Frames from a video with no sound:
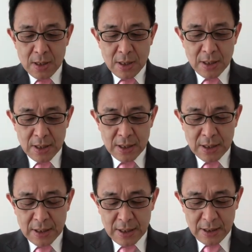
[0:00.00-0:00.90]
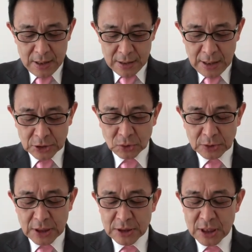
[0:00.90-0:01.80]
えー、カシオ
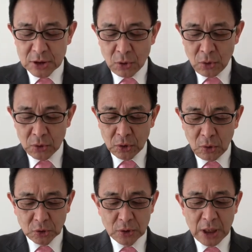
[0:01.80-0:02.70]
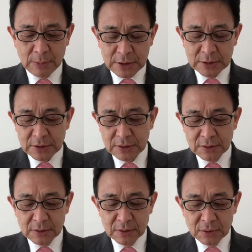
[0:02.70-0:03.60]
先生との協調になります
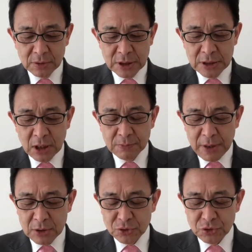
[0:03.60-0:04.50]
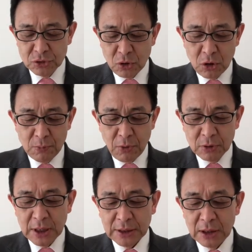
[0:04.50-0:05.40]
クリニカルパール集を
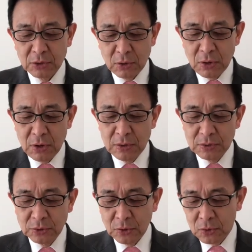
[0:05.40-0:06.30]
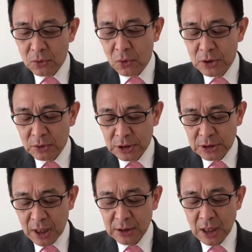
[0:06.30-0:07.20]
僕が担当総合医の実
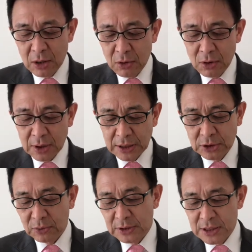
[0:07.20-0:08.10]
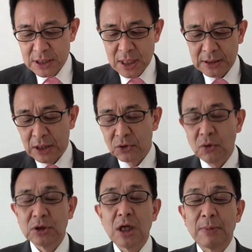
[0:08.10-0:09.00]
体験をカシオ先生が担
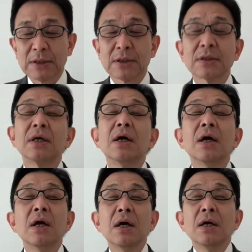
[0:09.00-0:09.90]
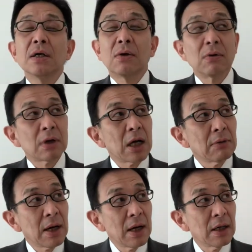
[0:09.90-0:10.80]
当しています今回
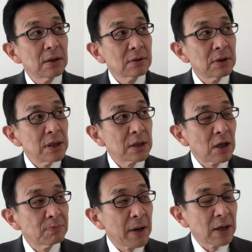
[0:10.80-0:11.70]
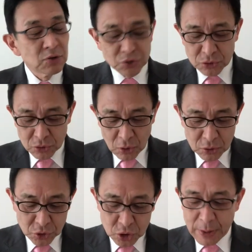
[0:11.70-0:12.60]
はクリニカルパール集
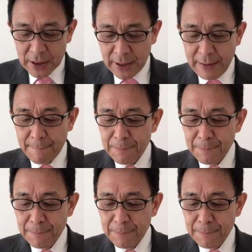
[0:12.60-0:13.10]
の10番から